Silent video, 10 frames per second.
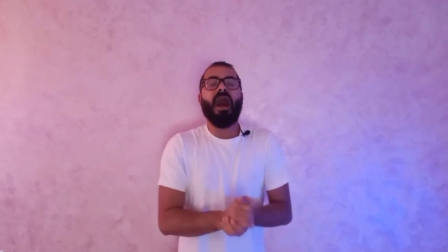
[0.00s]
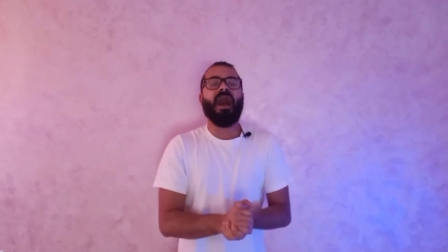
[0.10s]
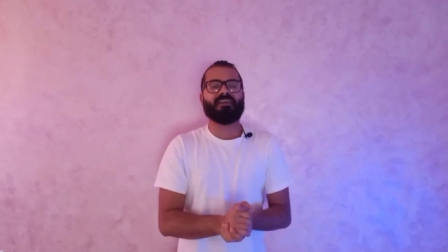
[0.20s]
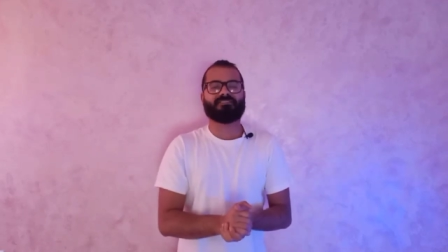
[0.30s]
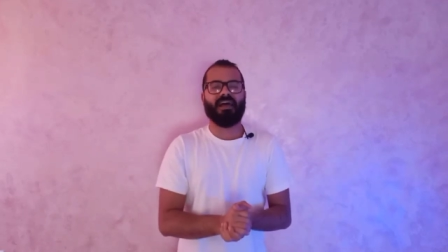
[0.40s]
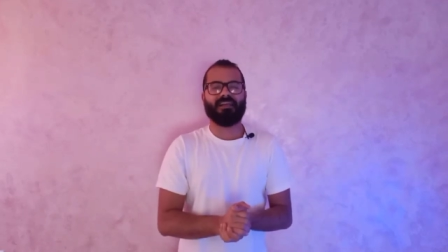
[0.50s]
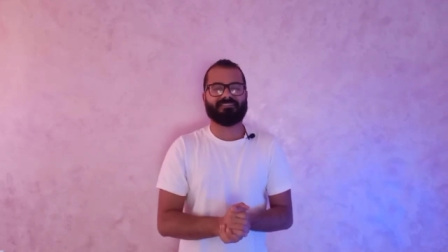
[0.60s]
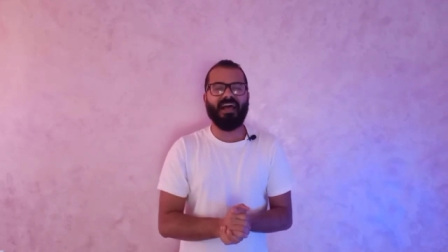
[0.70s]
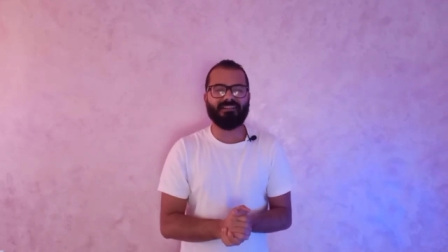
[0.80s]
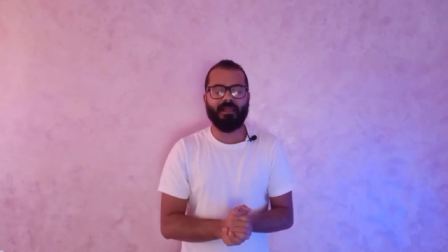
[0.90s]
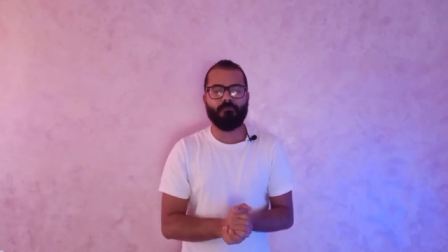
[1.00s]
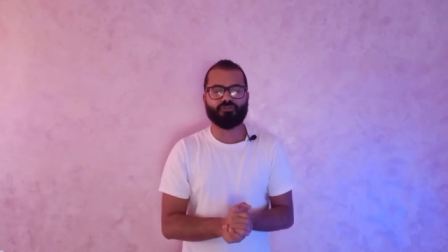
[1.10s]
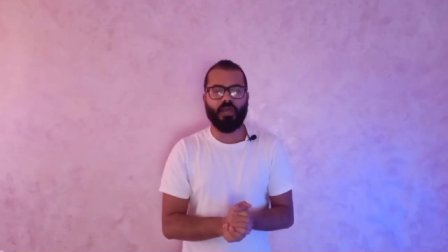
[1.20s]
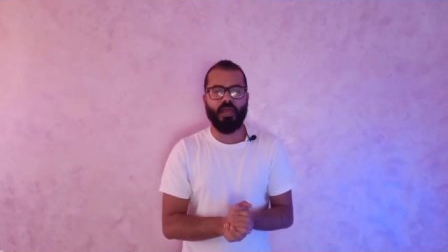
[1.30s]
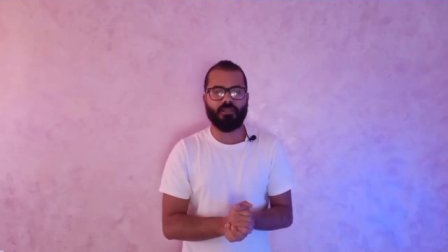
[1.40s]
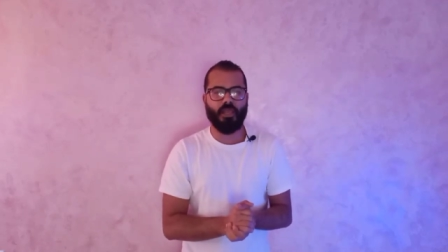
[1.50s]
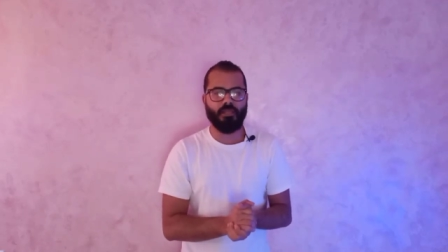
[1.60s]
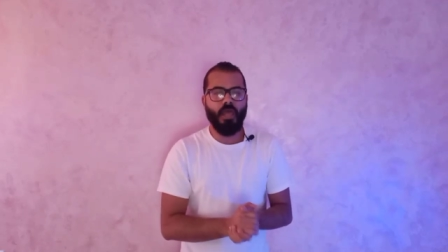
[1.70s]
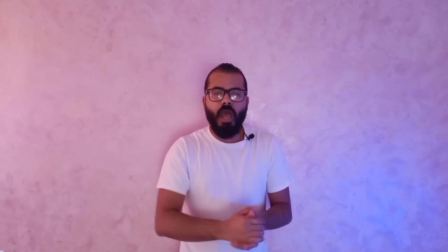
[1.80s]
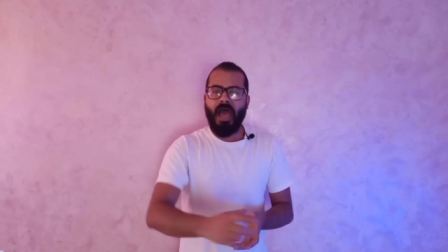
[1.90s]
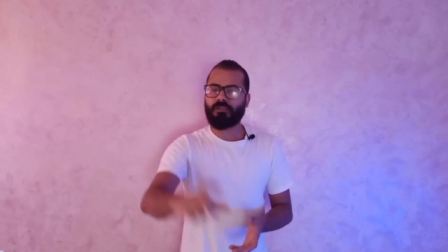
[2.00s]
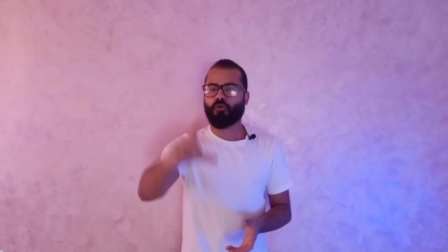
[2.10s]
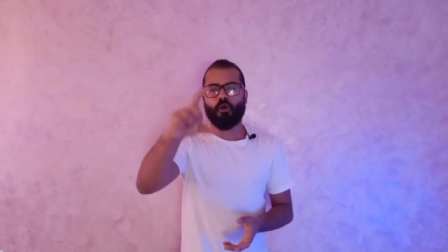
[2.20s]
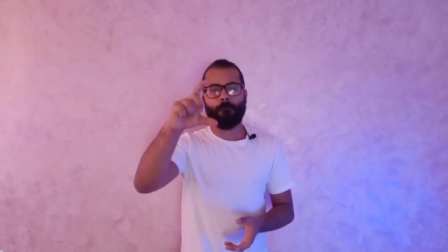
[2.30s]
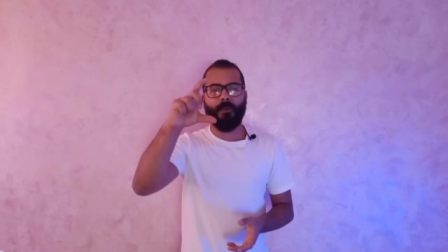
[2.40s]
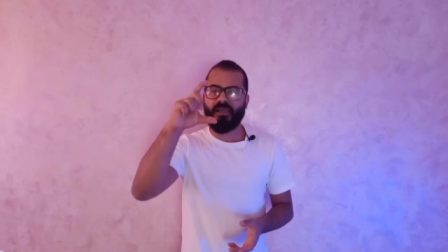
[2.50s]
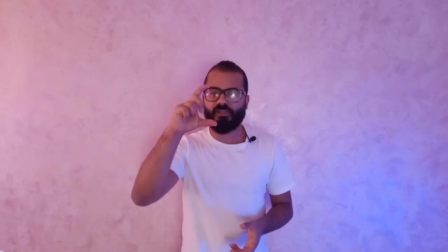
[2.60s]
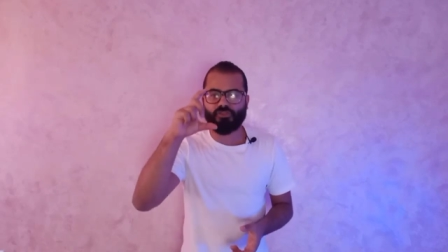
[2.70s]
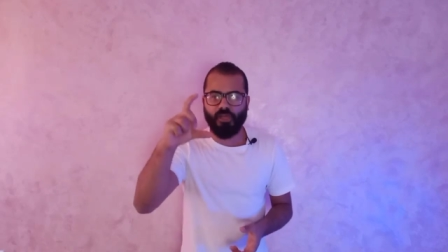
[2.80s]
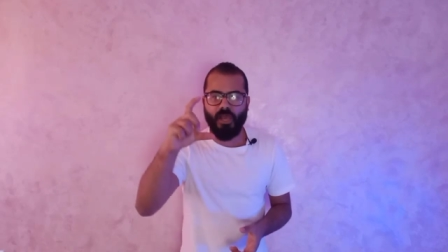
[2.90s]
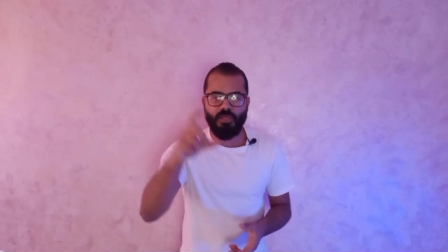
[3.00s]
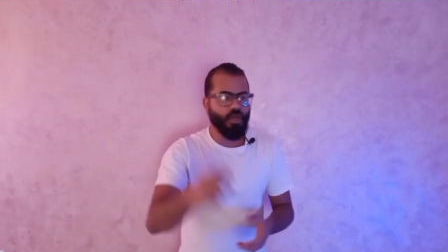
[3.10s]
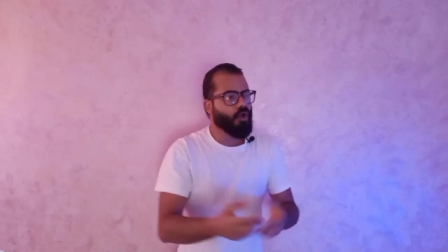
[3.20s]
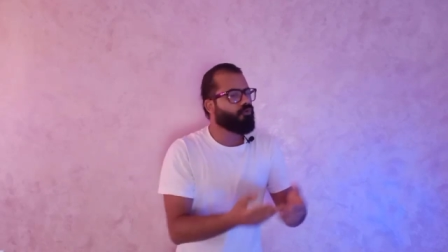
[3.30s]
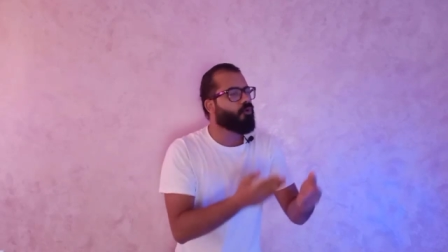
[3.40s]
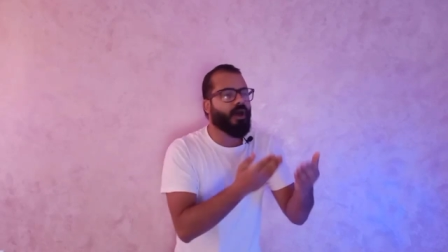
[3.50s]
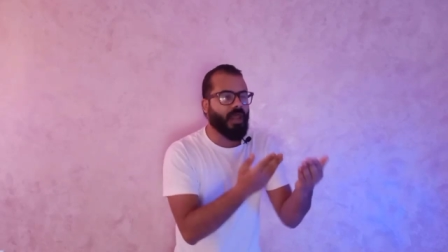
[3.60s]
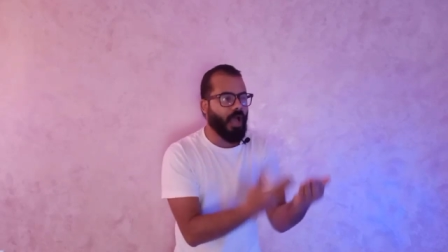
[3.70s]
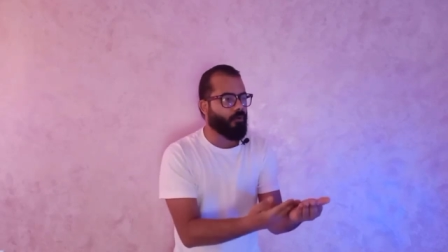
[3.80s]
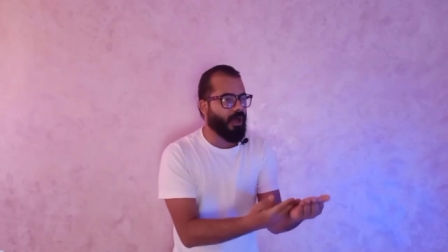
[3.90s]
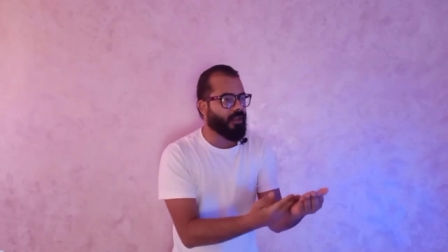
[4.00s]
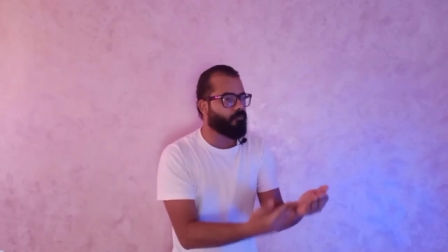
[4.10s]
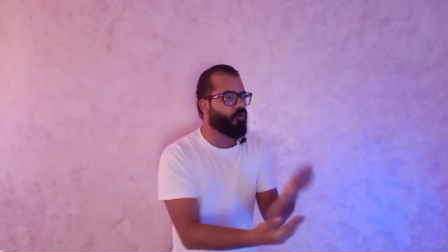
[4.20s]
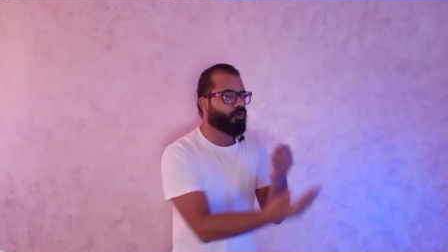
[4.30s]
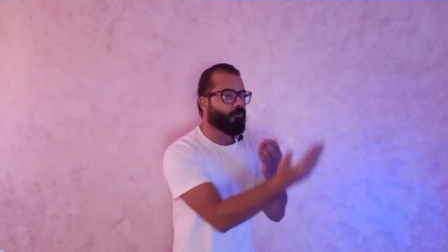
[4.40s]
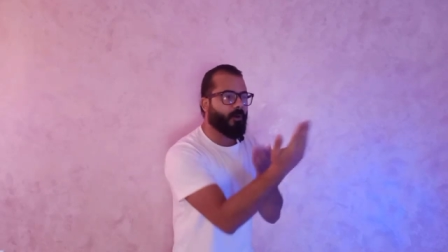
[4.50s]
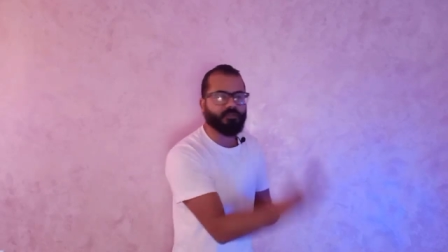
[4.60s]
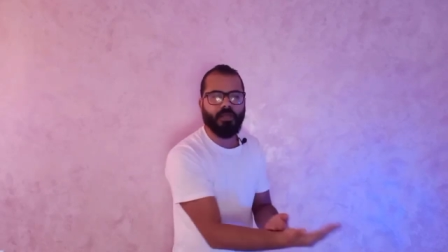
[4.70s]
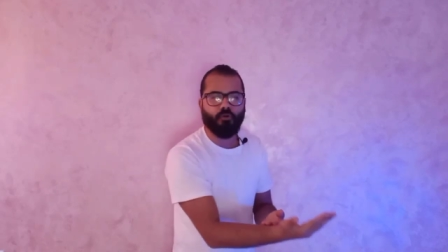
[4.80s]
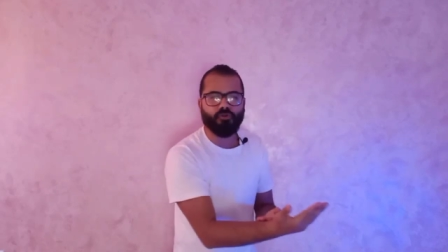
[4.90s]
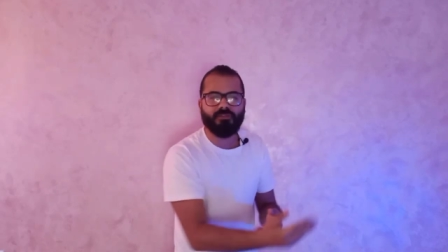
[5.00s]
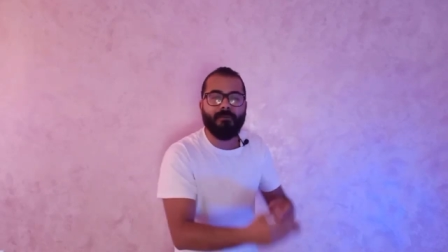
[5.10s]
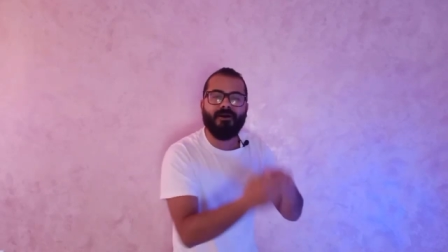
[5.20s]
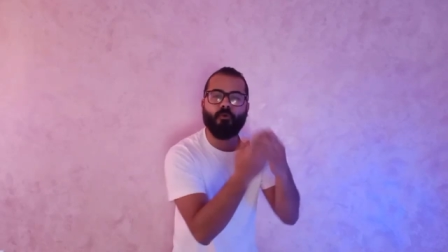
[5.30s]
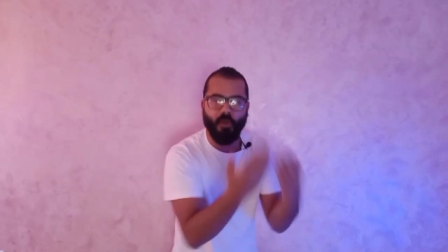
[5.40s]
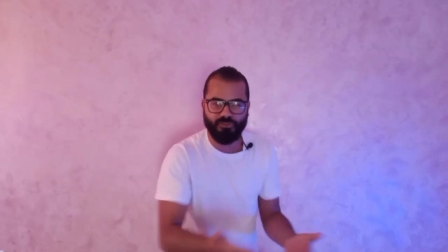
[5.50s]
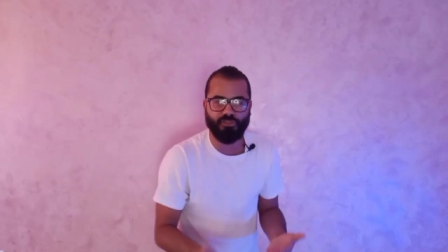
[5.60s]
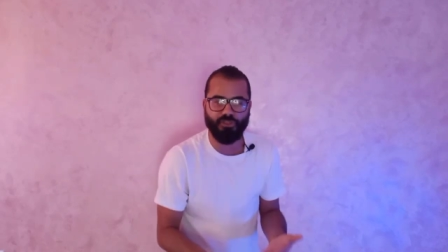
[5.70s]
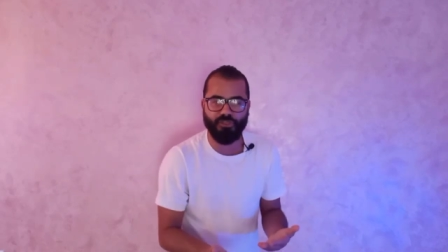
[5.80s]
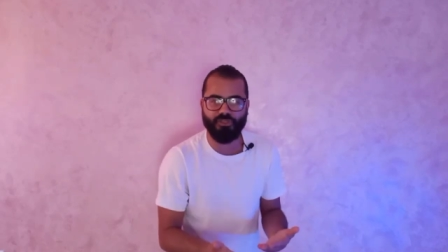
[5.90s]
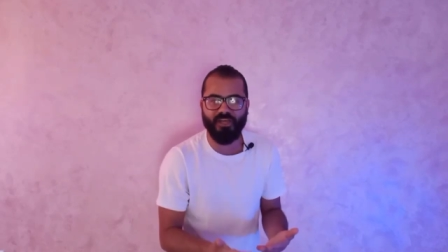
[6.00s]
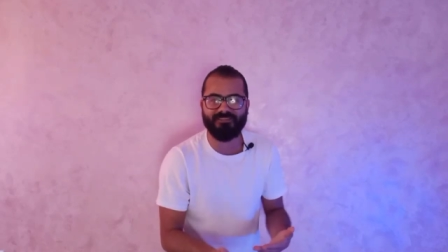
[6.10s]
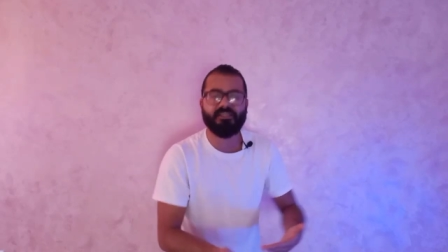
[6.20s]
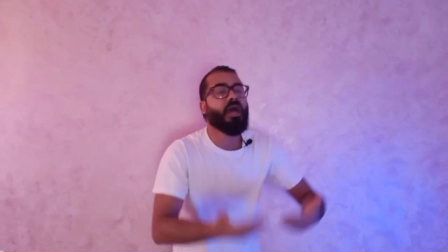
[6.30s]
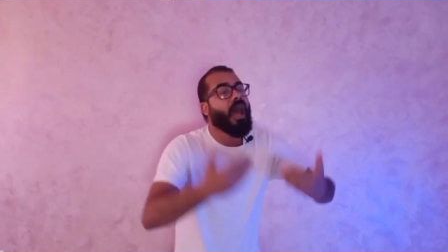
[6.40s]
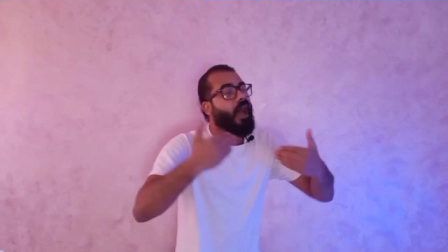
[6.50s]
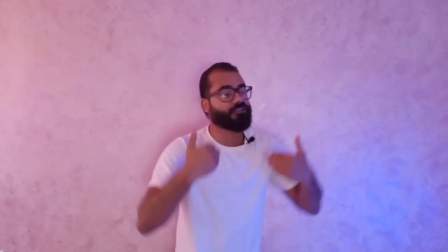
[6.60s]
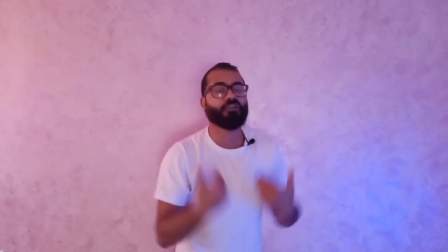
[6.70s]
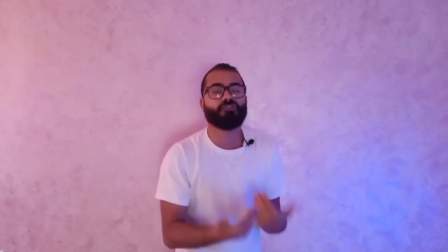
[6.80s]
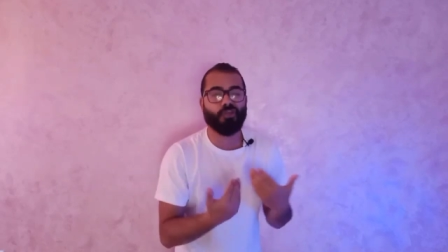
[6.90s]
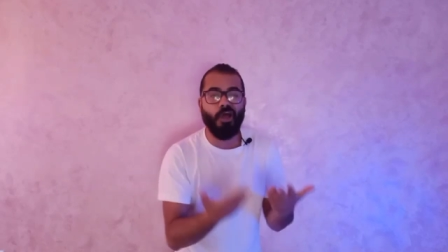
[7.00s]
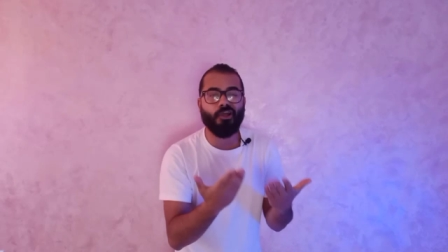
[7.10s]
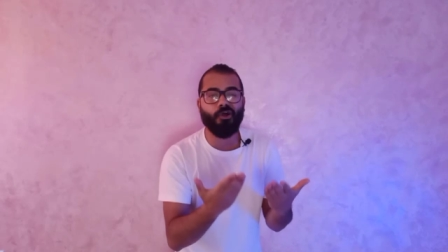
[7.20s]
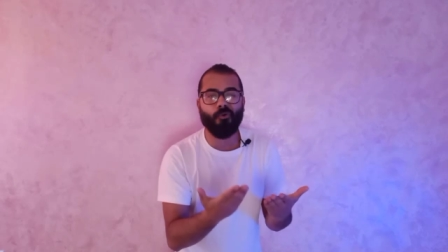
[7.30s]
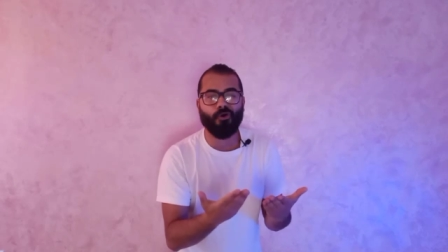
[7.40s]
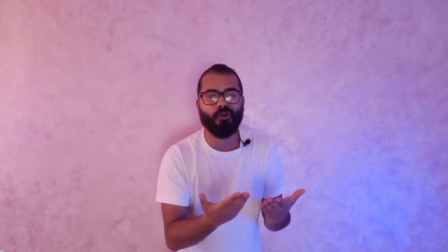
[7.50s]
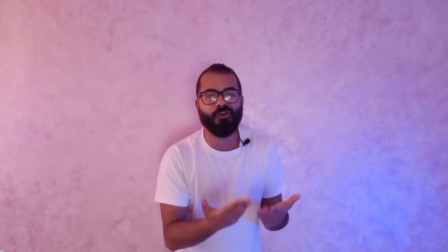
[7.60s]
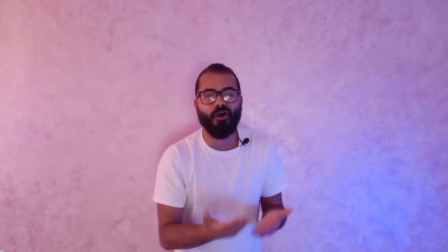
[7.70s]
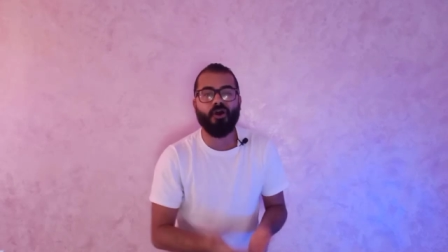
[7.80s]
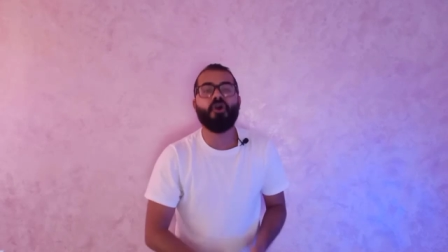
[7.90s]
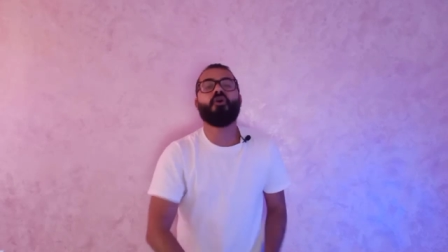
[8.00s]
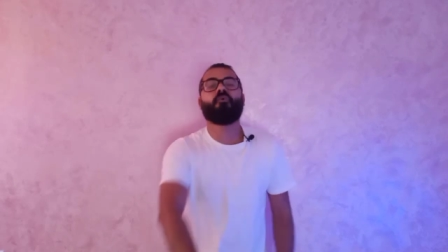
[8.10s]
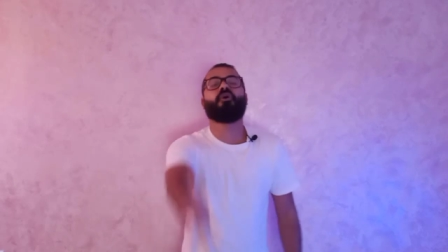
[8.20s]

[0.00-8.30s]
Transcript: اعزائي الساده المشاهدين هاتوا كوبايه شاي وورقه وقلم وكيبوردك قدامك واشحن النت عشان تراجع ورايا